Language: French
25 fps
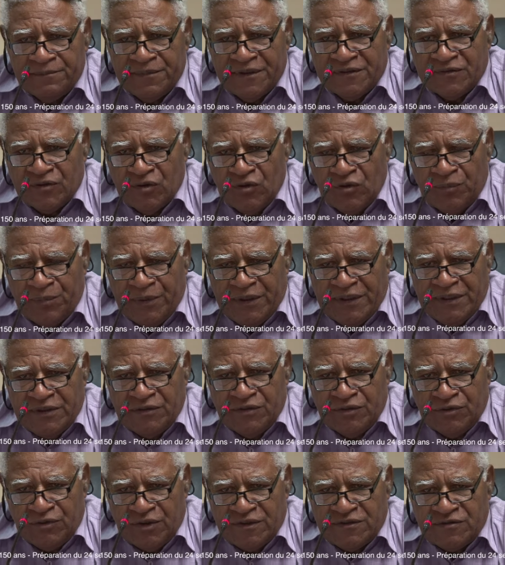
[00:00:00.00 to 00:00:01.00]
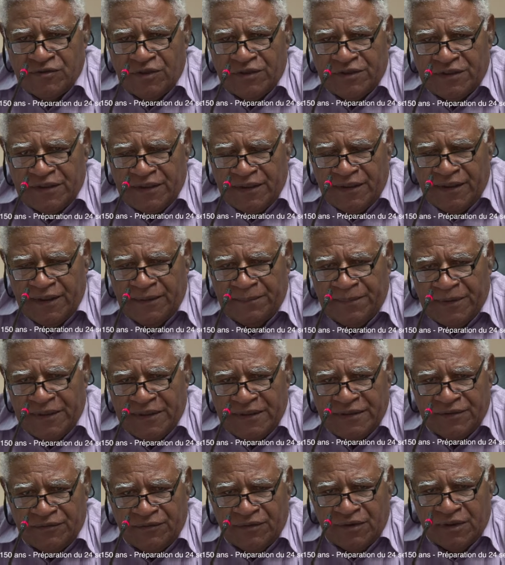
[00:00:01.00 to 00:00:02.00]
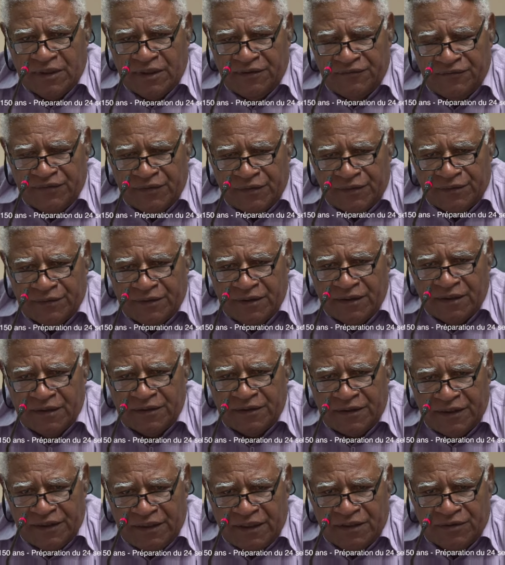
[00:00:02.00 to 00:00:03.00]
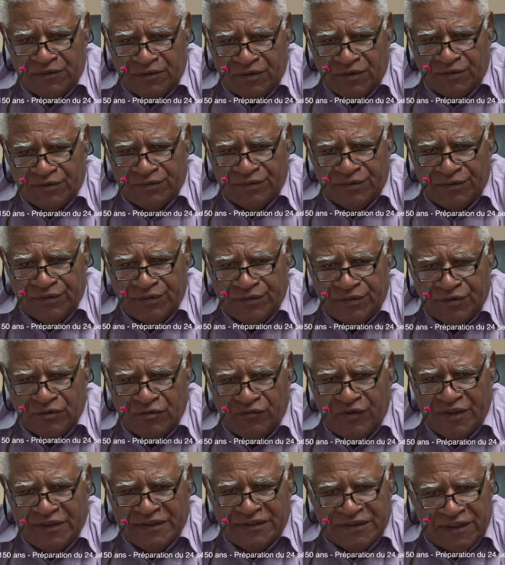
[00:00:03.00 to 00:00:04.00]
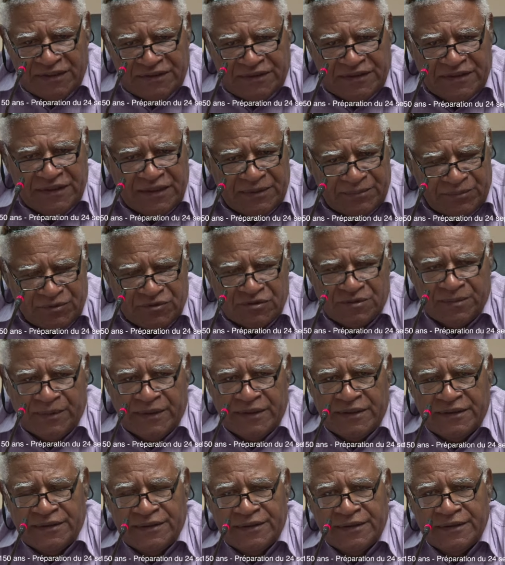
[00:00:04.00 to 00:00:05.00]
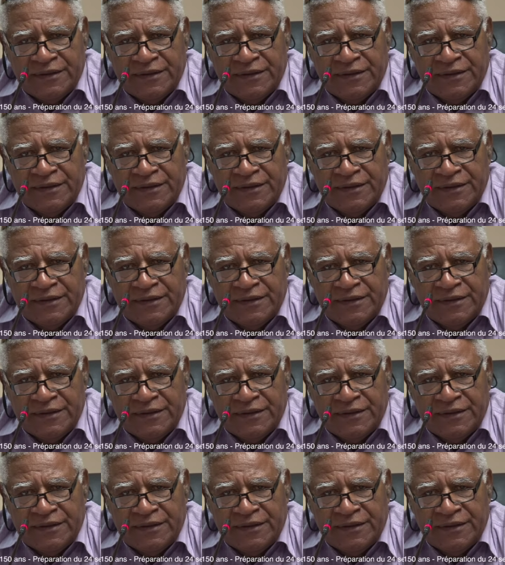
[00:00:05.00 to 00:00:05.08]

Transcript: Parce que le pays, on doit sortir un pays donc en créant donc euh, une nouvelle identité pour ce pays.